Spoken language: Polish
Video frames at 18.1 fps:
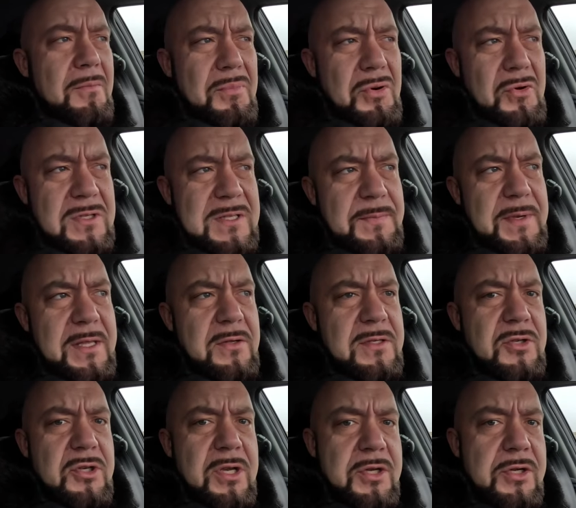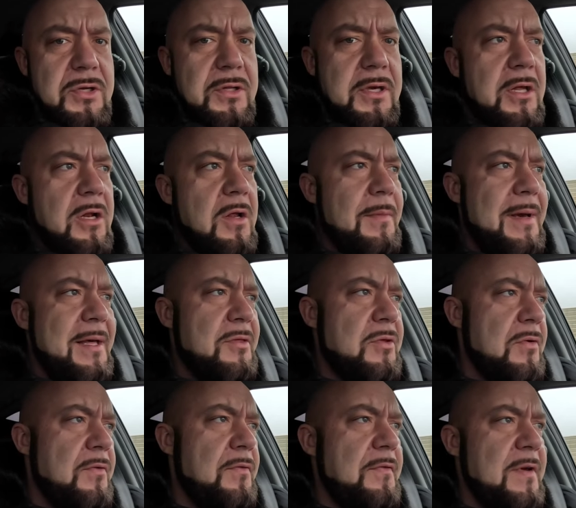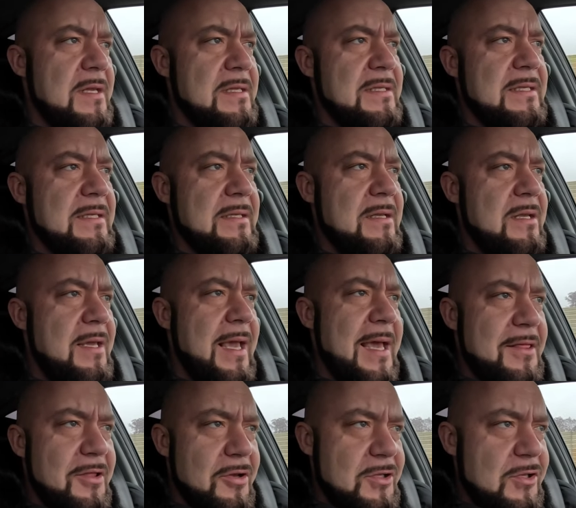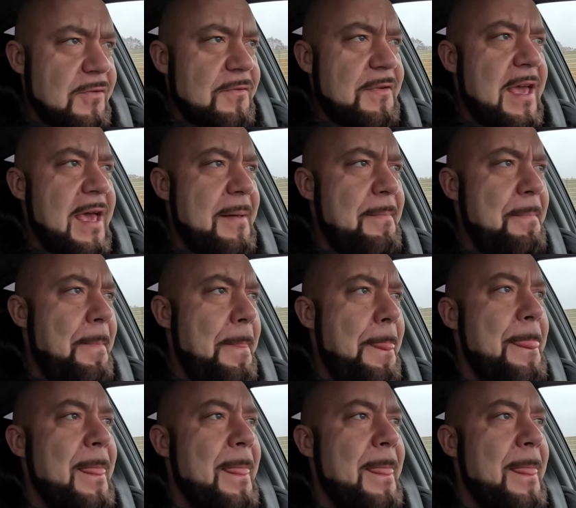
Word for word: plus minus 60 km, więc jedno co wiem,